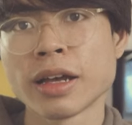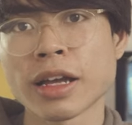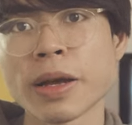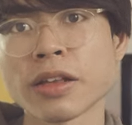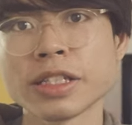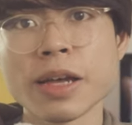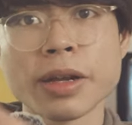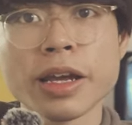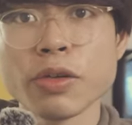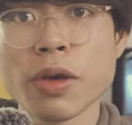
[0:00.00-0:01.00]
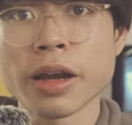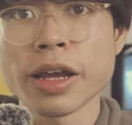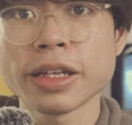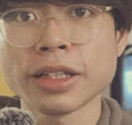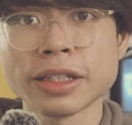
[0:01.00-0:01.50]
các bạn hãy xem ở đây hoặc ở
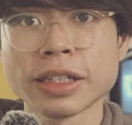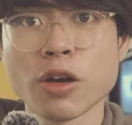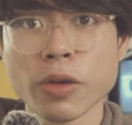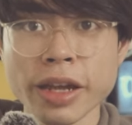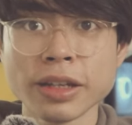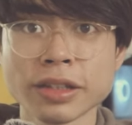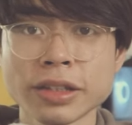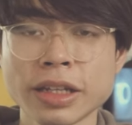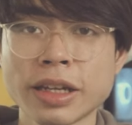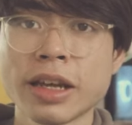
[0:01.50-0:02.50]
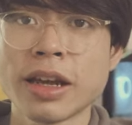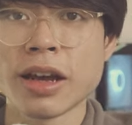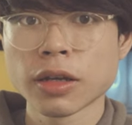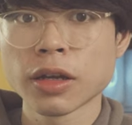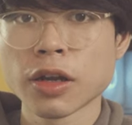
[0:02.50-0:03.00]
đây. Ok,
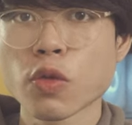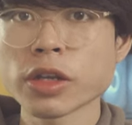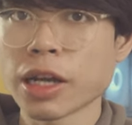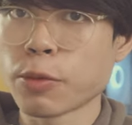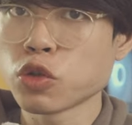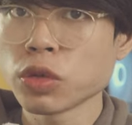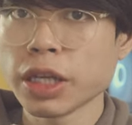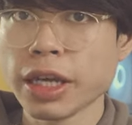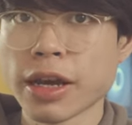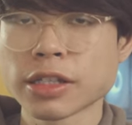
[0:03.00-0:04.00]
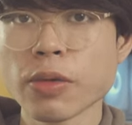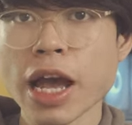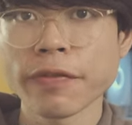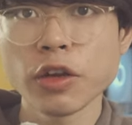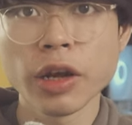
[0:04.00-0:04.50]
quay trở lại một chút thì trong
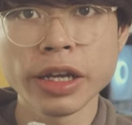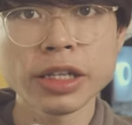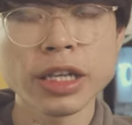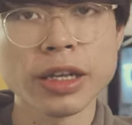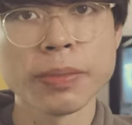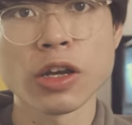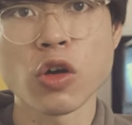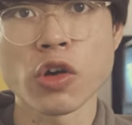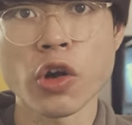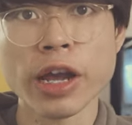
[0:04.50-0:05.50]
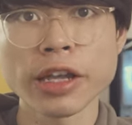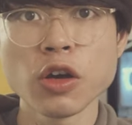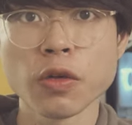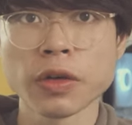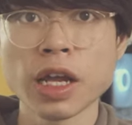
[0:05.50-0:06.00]
hai cái video đấy thì mình có nói khá
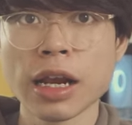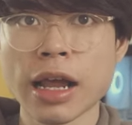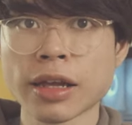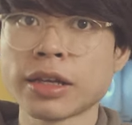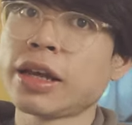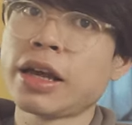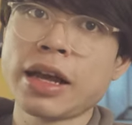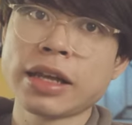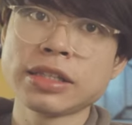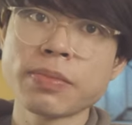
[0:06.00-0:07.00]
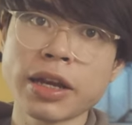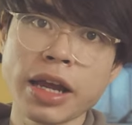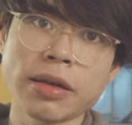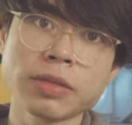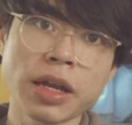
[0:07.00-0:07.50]
nhiều về vấn đề là chiếc máy
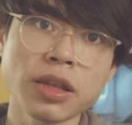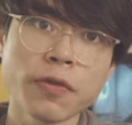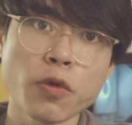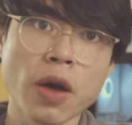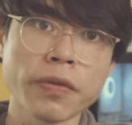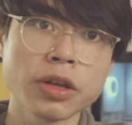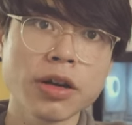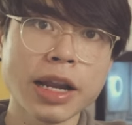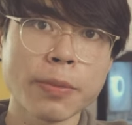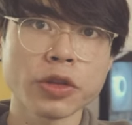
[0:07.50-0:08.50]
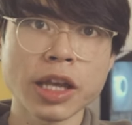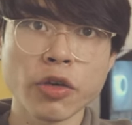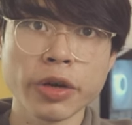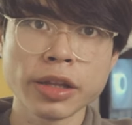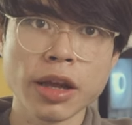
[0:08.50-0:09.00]
này là chiếc máy rất là phù hợp với những người làm content
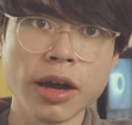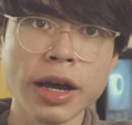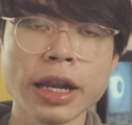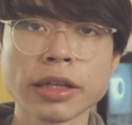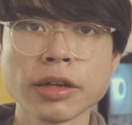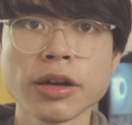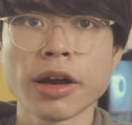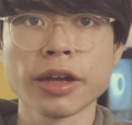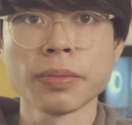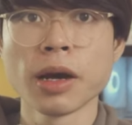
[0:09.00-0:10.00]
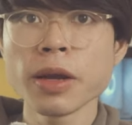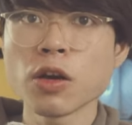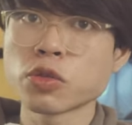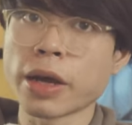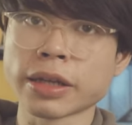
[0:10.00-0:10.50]
creator hay là những người mới bắt
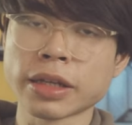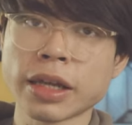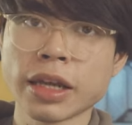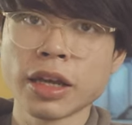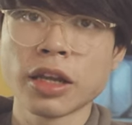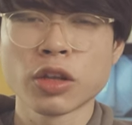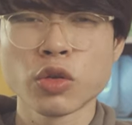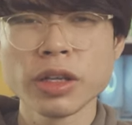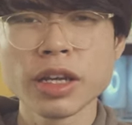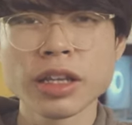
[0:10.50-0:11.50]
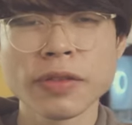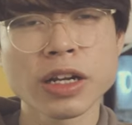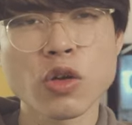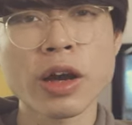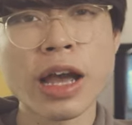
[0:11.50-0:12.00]
đầu chụp ảnh. Tuy nhiên thì
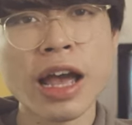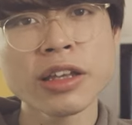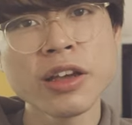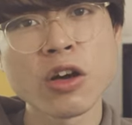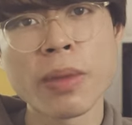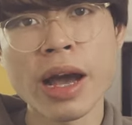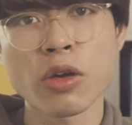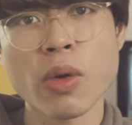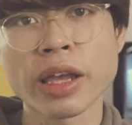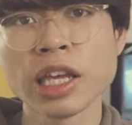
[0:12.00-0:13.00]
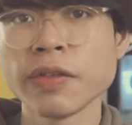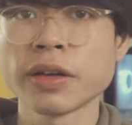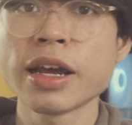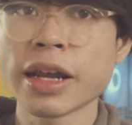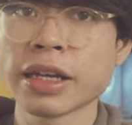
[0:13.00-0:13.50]
vẫn có khá nhiều bạn hoài nghi về
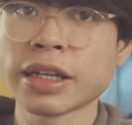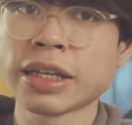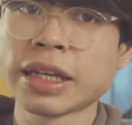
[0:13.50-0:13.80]
vấn đề này,